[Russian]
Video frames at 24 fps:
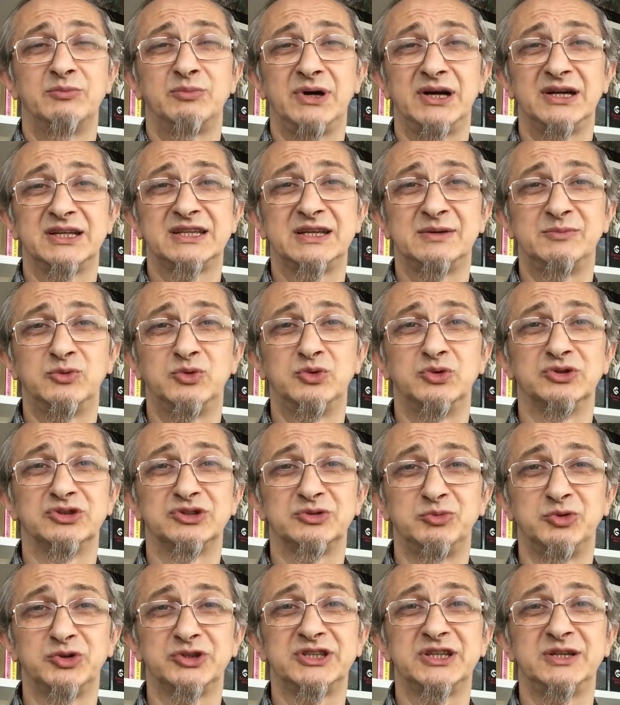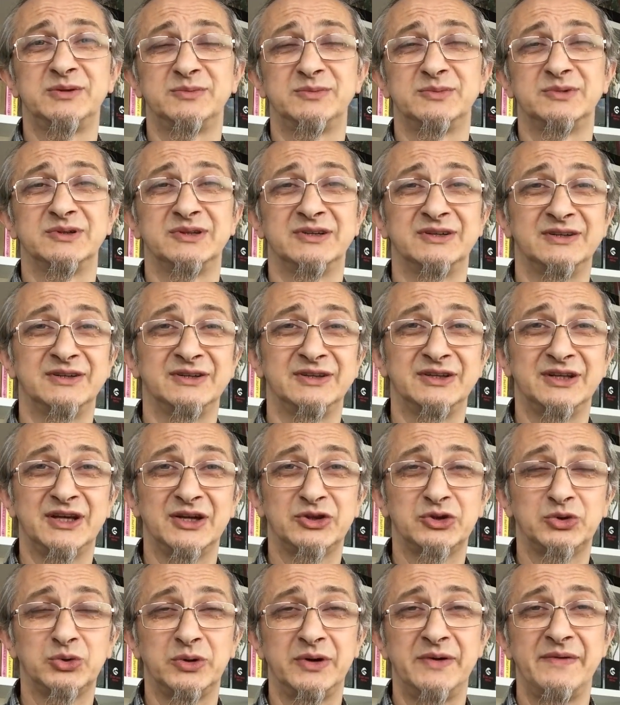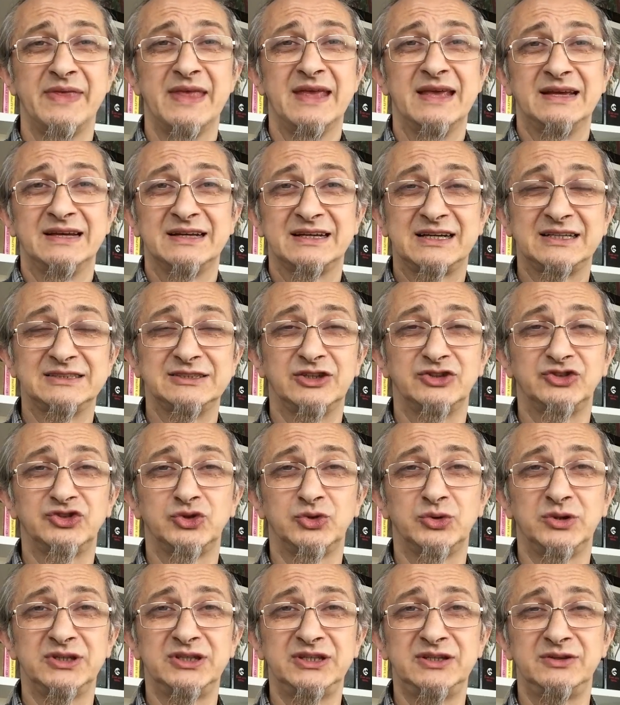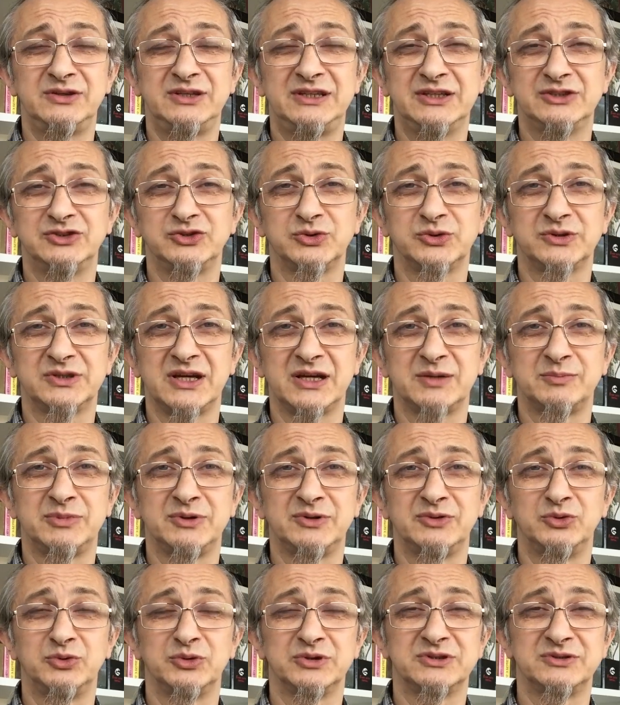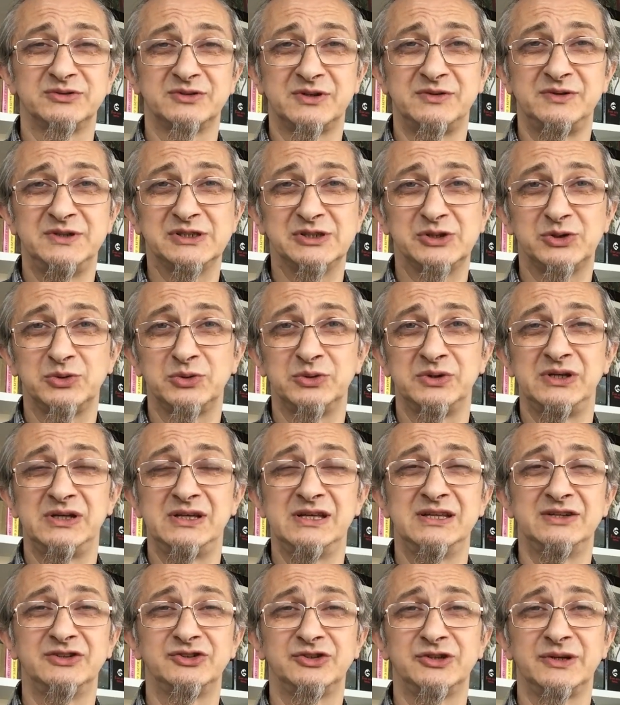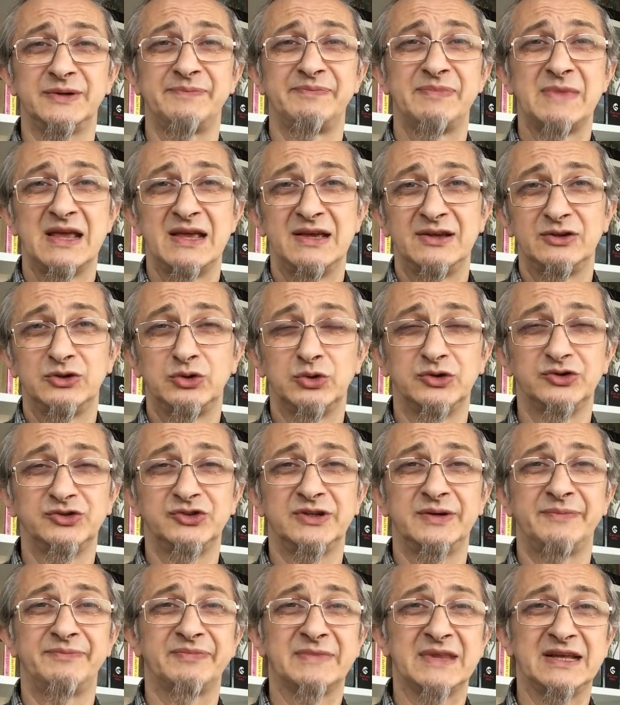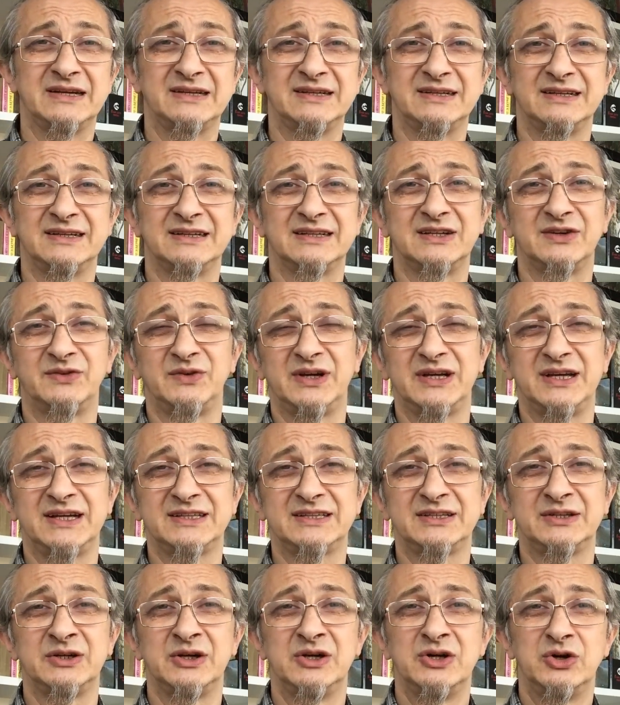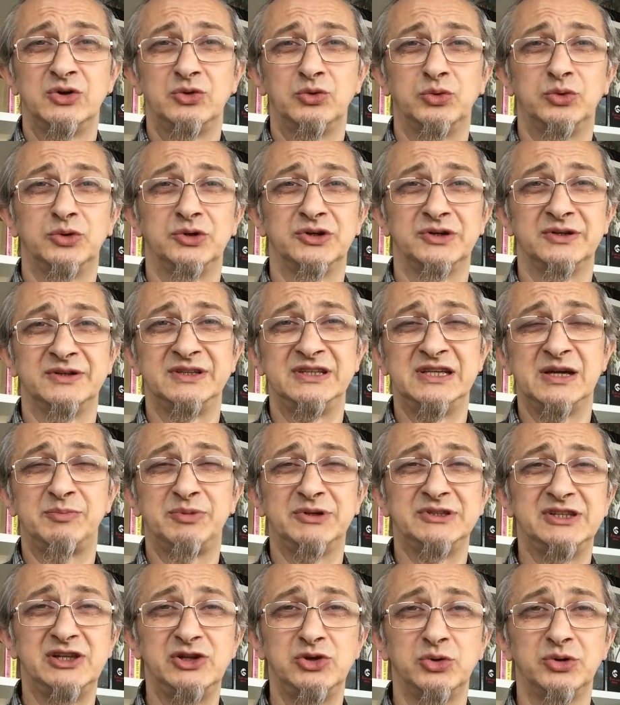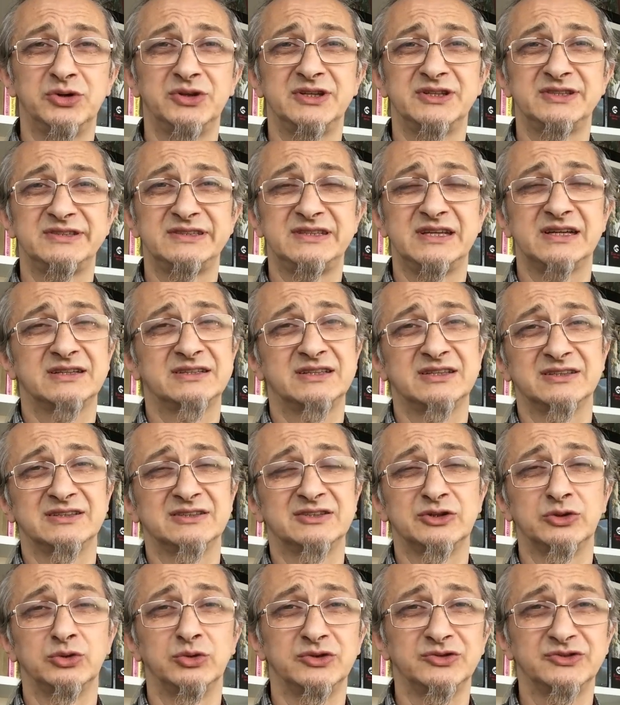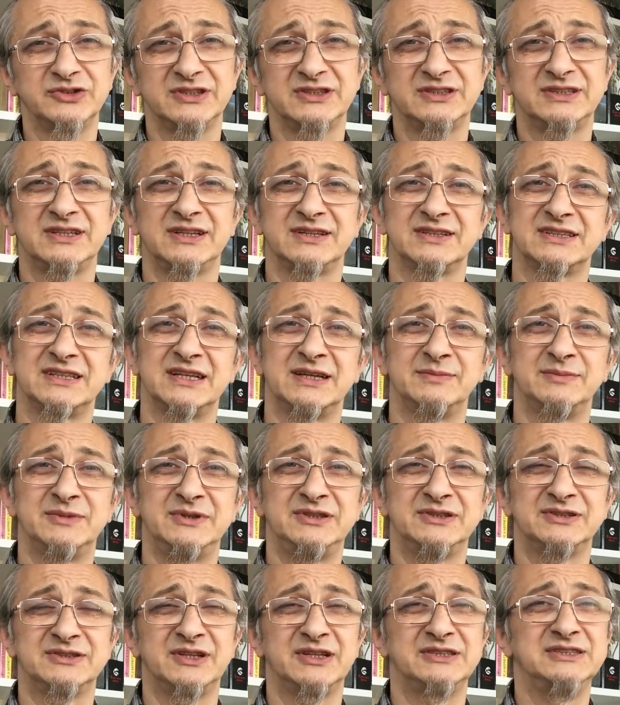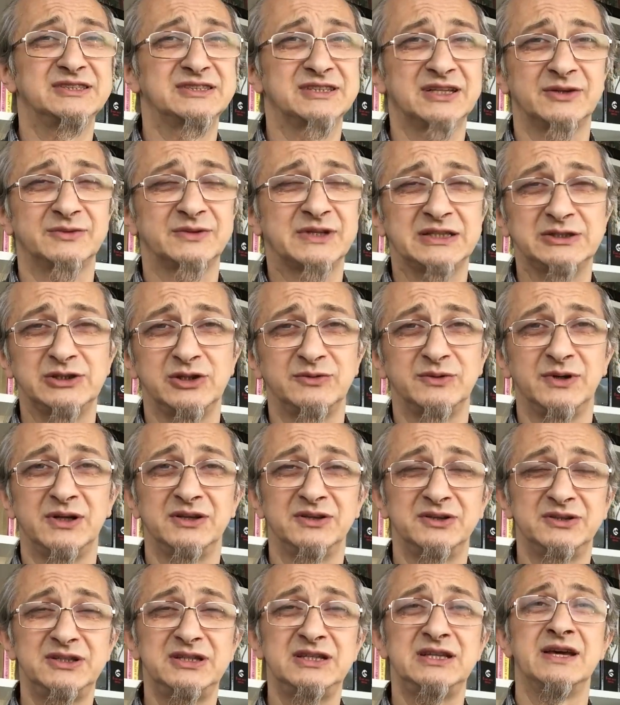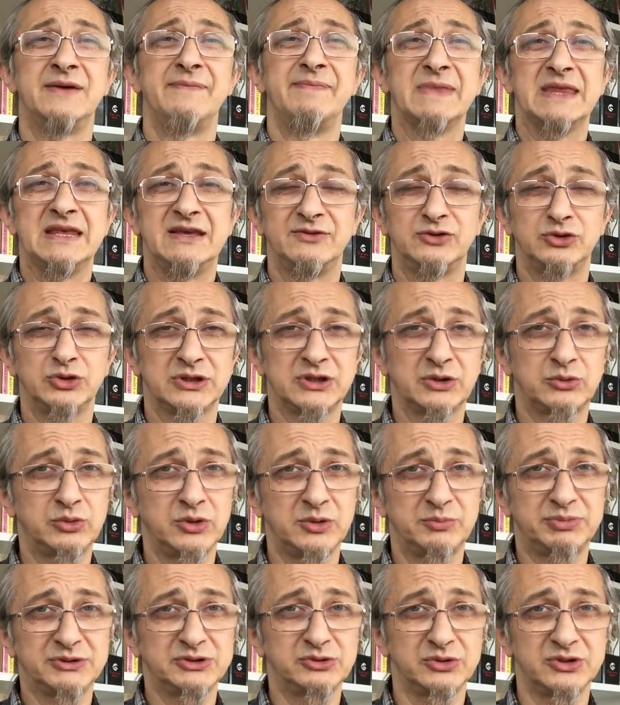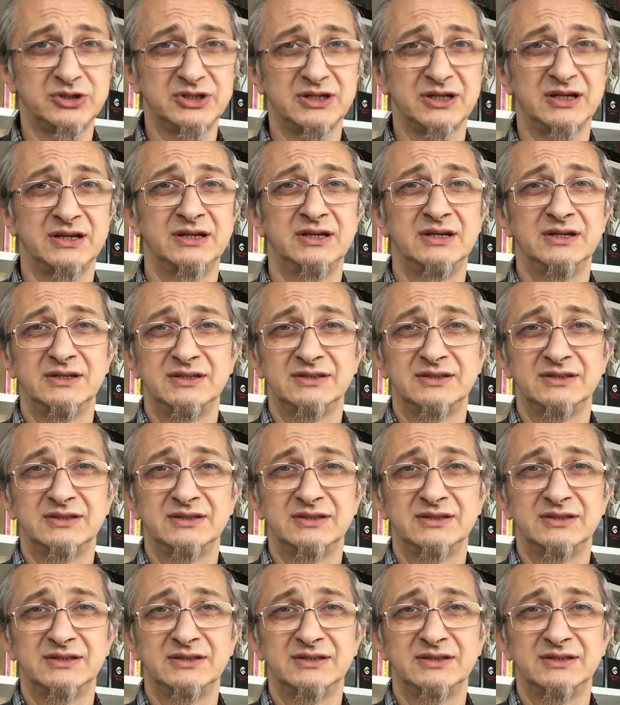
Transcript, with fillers: Поэтому смотрим э, на то, хорошо они держат как бы нос кверху, или же тоже э, говорят о неопределенностях, сложностях, там, я не знаю, рисках второй волны и все такое прочее.